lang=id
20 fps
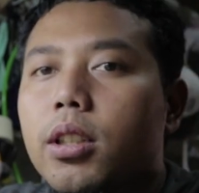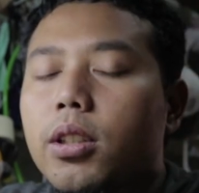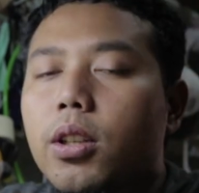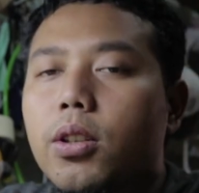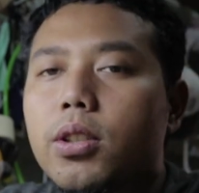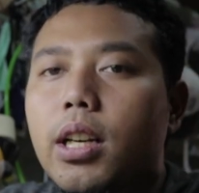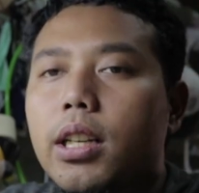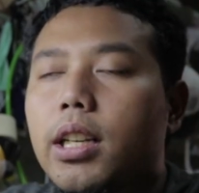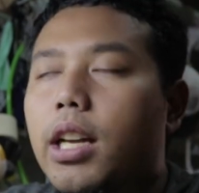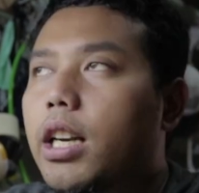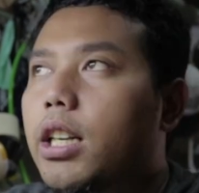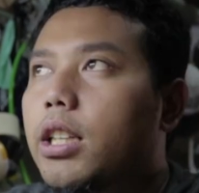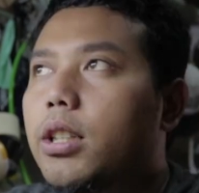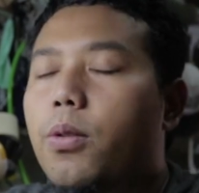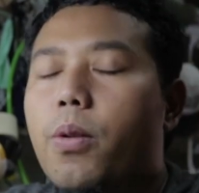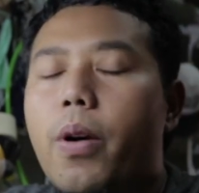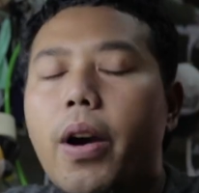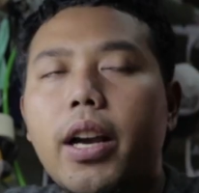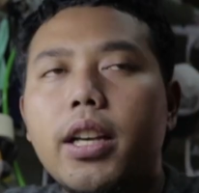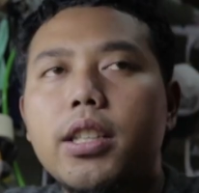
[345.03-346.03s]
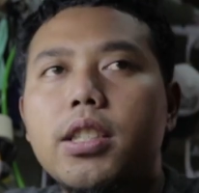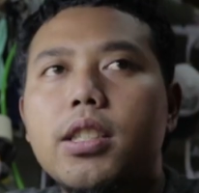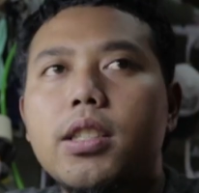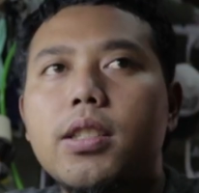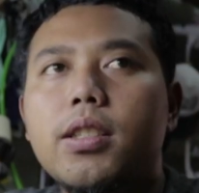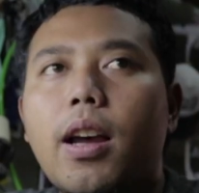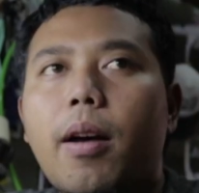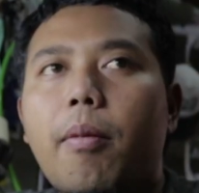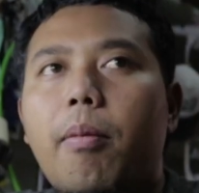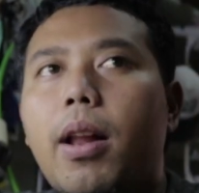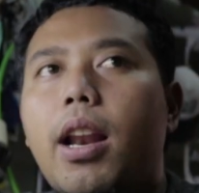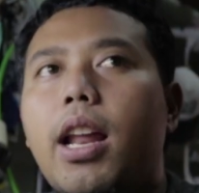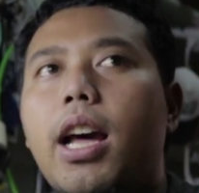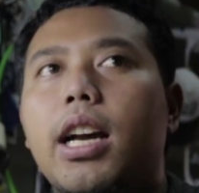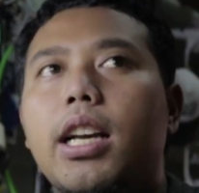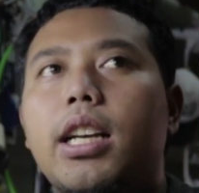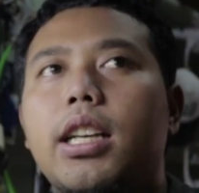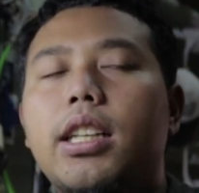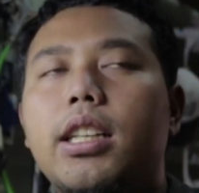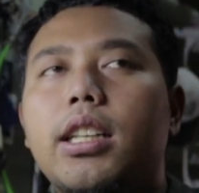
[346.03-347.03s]
terus ada request
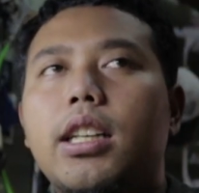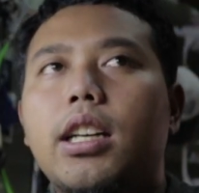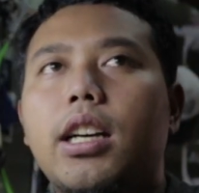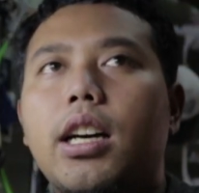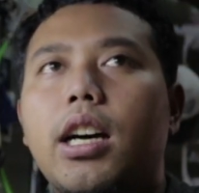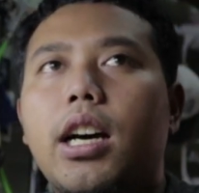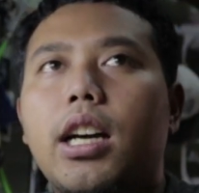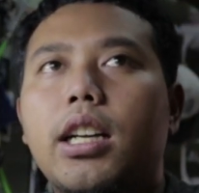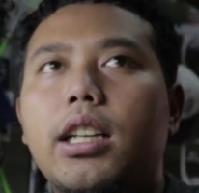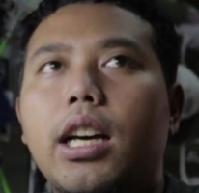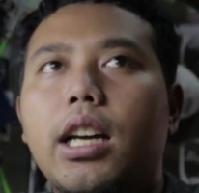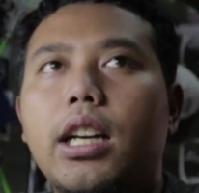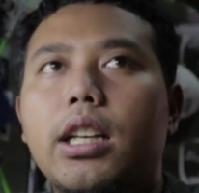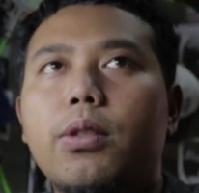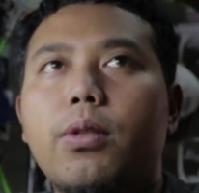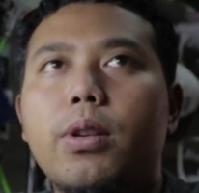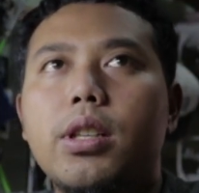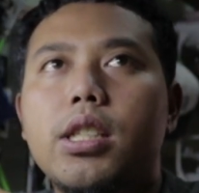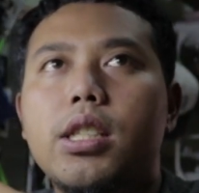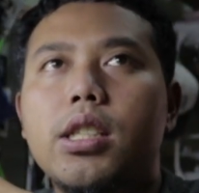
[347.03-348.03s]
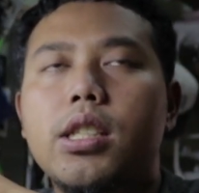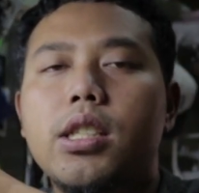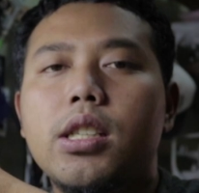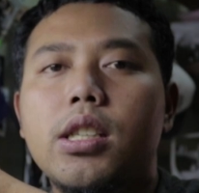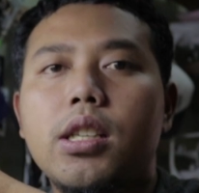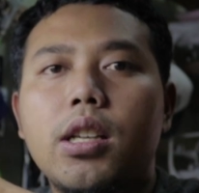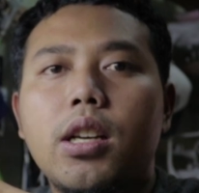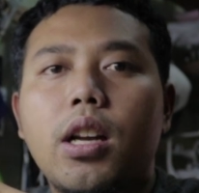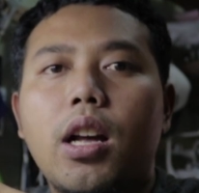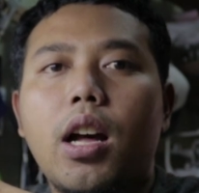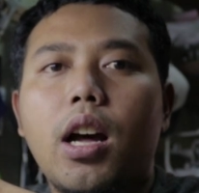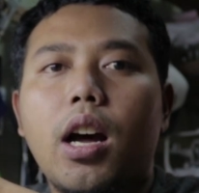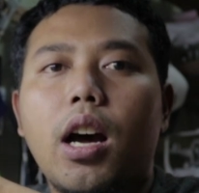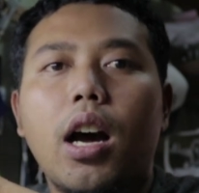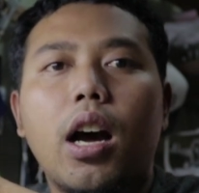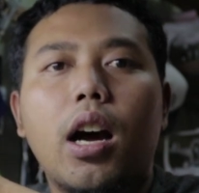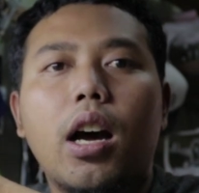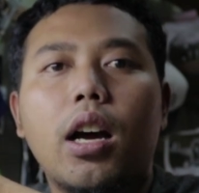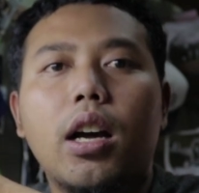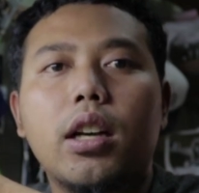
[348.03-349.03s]
apalagi eh, ada request
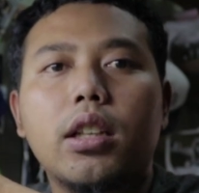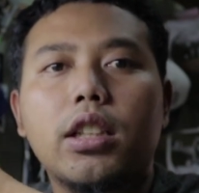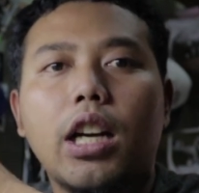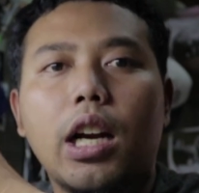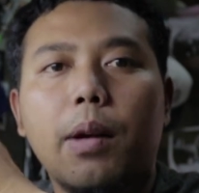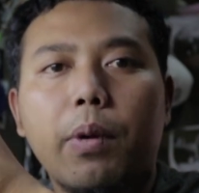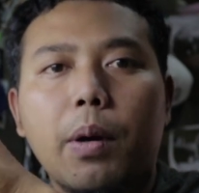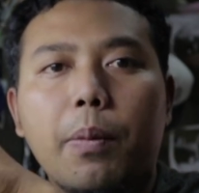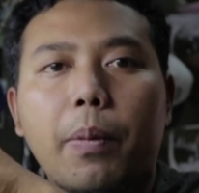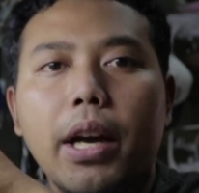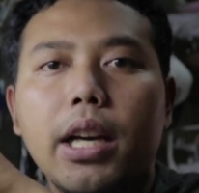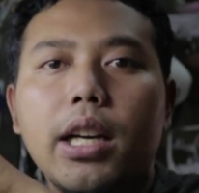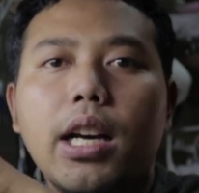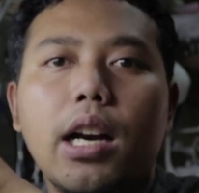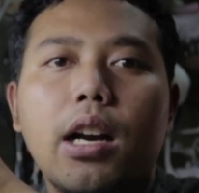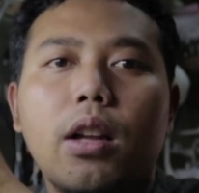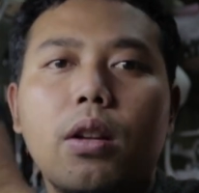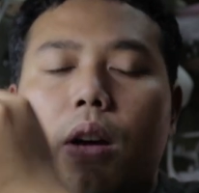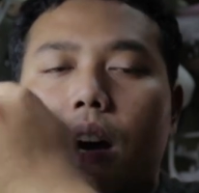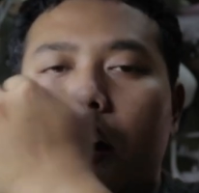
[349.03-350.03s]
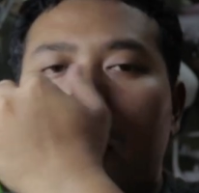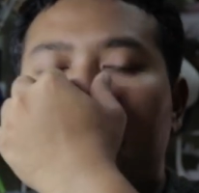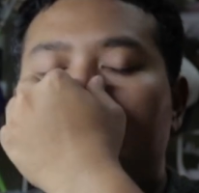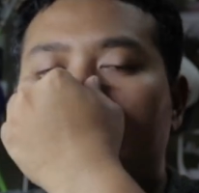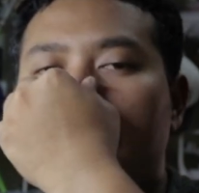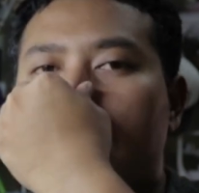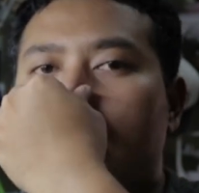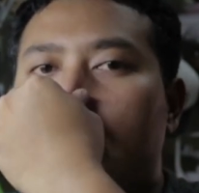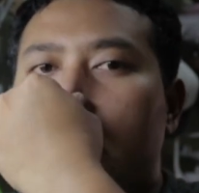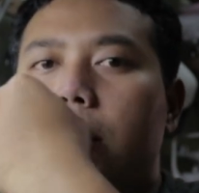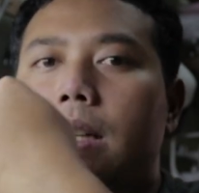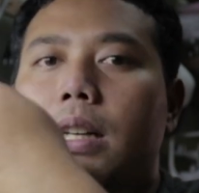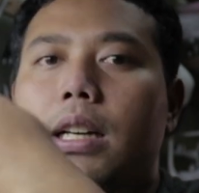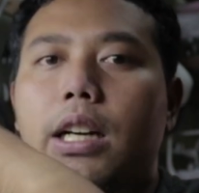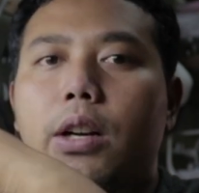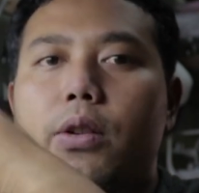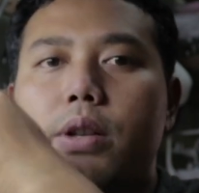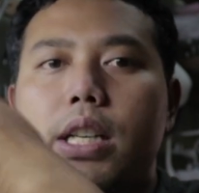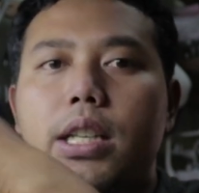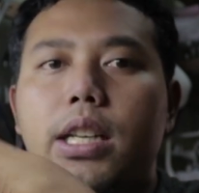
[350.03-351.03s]
Eh, cara perbaikan atau apa
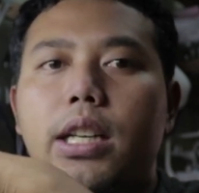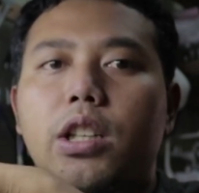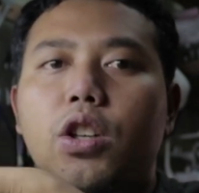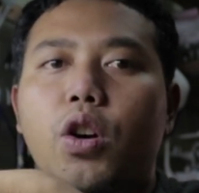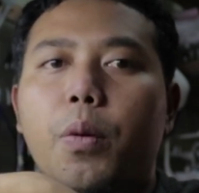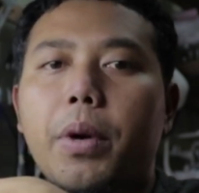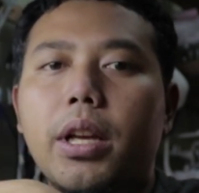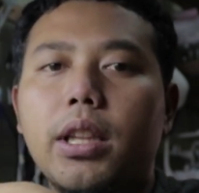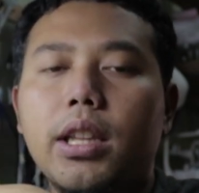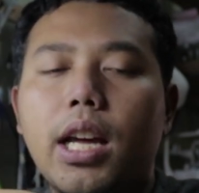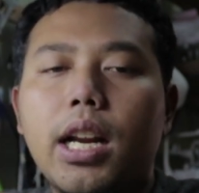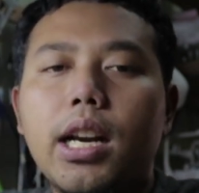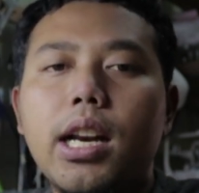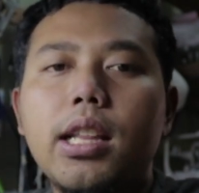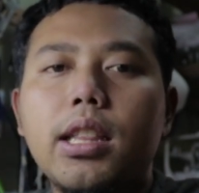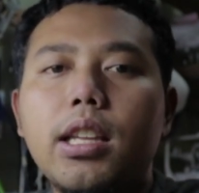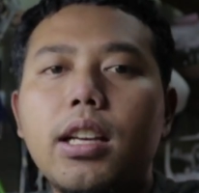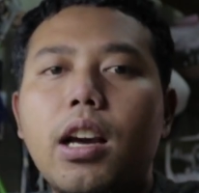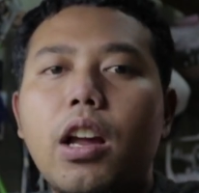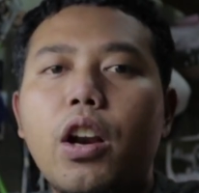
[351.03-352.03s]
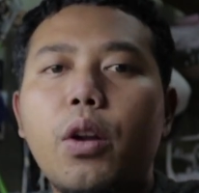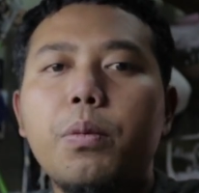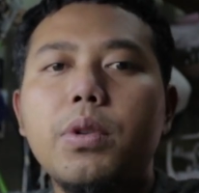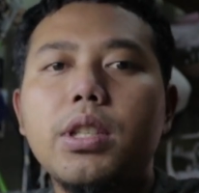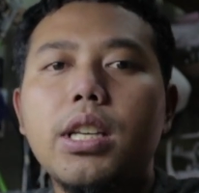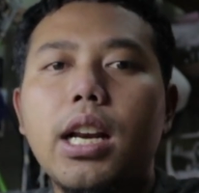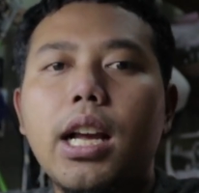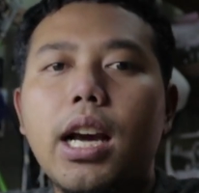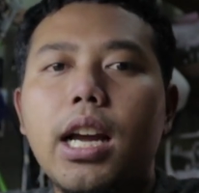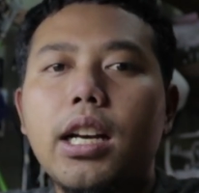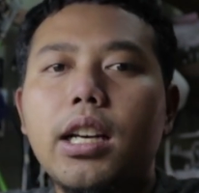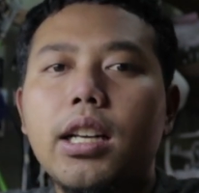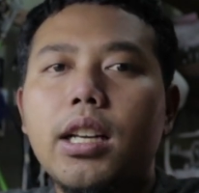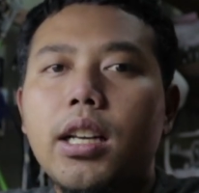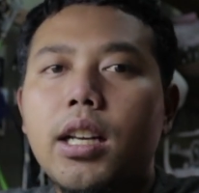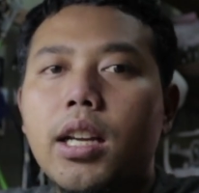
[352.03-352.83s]
request saja di komentar nanti kalau misalkan